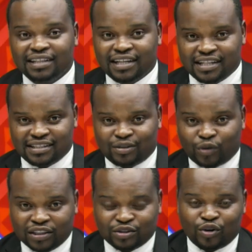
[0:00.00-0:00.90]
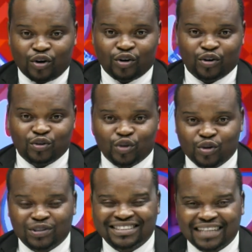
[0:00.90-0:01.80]
ces
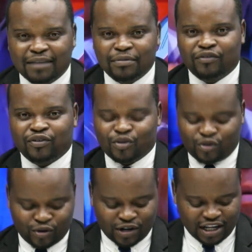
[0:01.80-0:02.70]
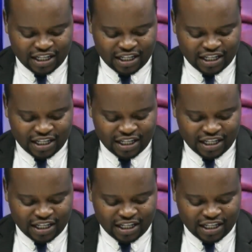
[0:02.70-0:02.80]
395 000 francs congolais.